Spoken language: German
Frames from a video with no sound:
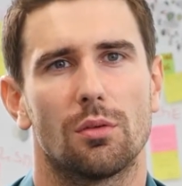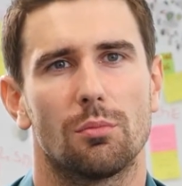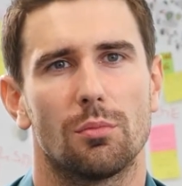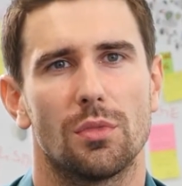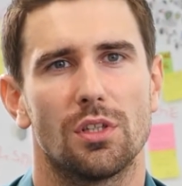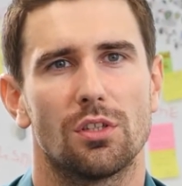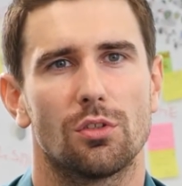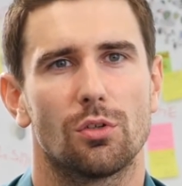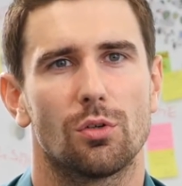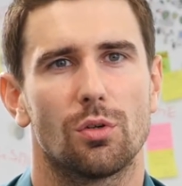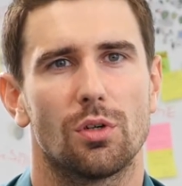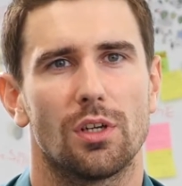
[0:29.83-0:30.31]

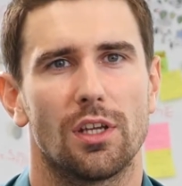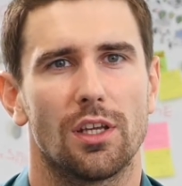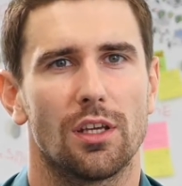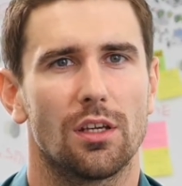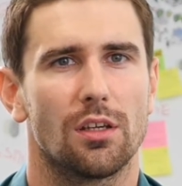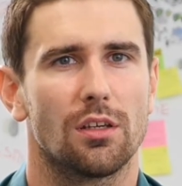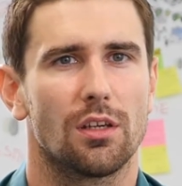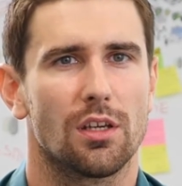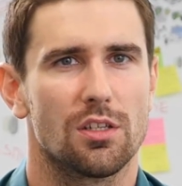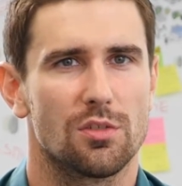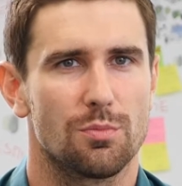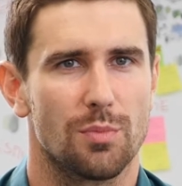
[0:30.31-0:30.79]
mit
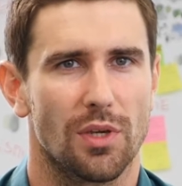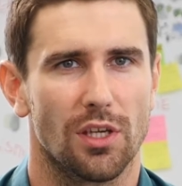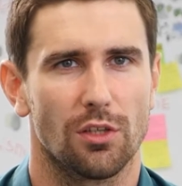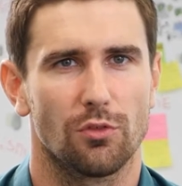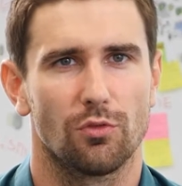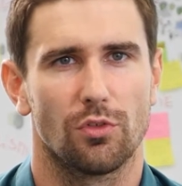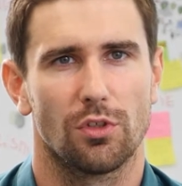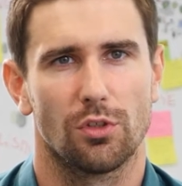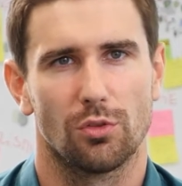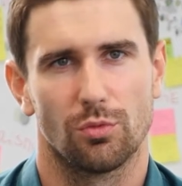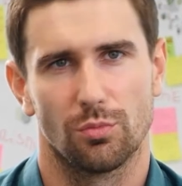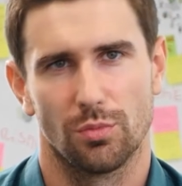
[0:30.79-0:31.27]
Kollegen
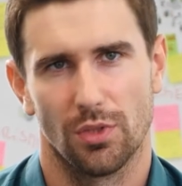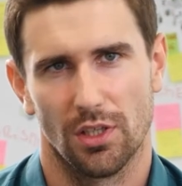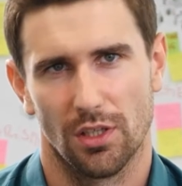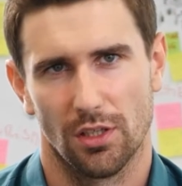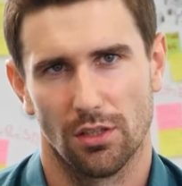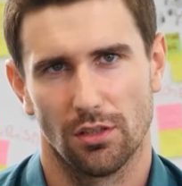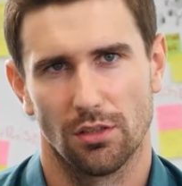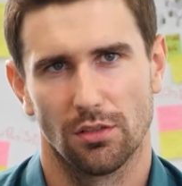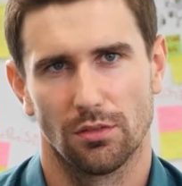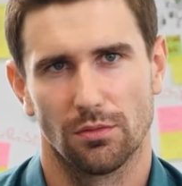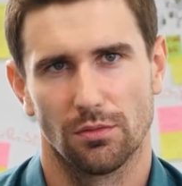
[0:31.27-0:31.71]
respektvoll umgeht.